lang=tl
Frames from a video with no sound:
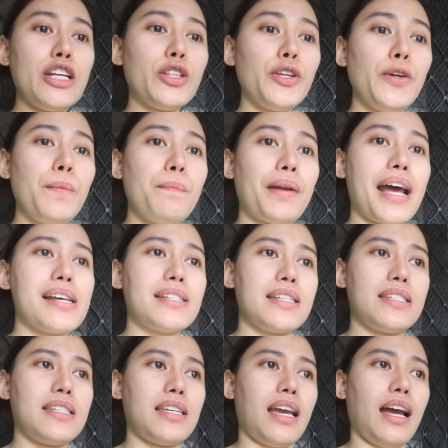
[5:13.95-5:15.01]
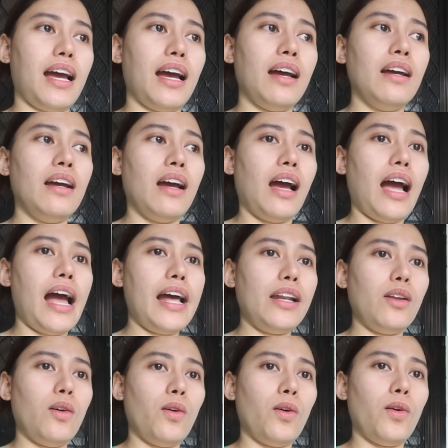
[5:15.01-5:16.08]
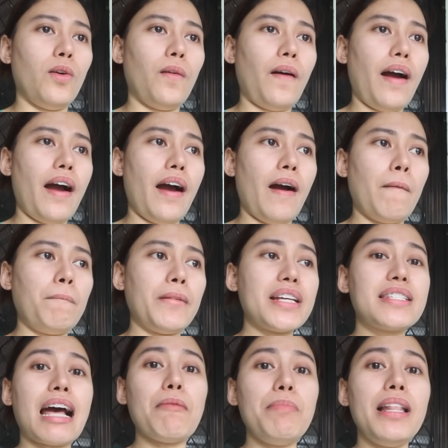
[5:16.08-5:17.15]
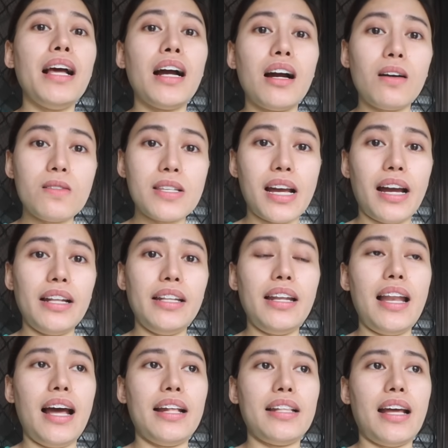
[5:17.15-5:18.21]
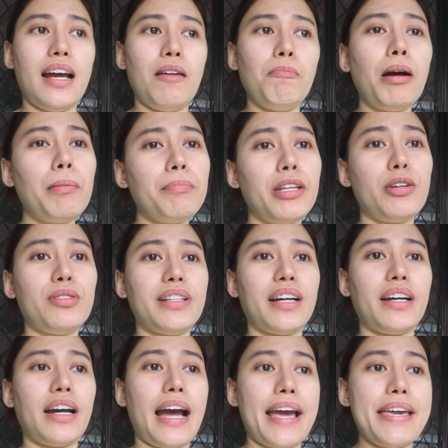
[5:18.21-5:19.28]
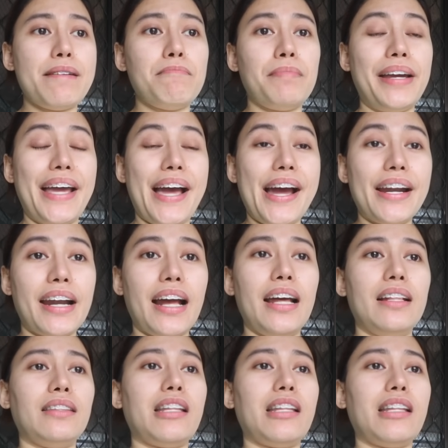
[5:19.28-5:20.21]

Ganito yung process niya. Ano, um, nagsabi lang ako sa kanila na, ma'am, di ko nakakayang bayaran.